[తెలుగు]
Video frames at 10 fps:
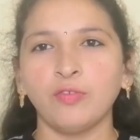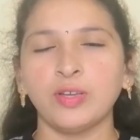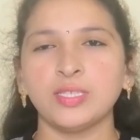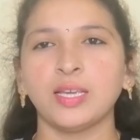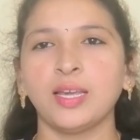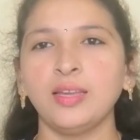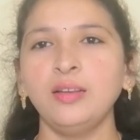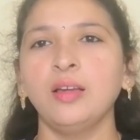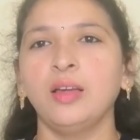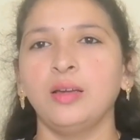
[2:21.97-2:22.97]
వన్స్ అగైన్
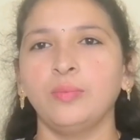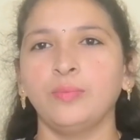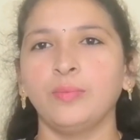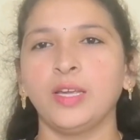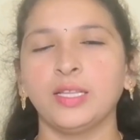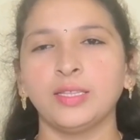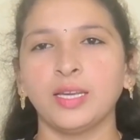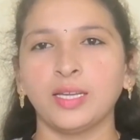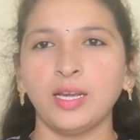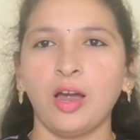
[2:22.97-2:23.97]
మీ
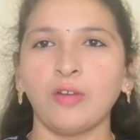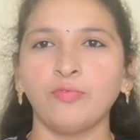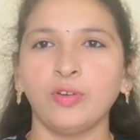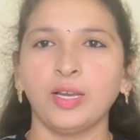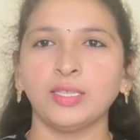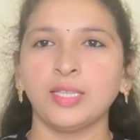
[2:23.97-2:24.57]
అందరికీ హార్ట్ఫుల్గా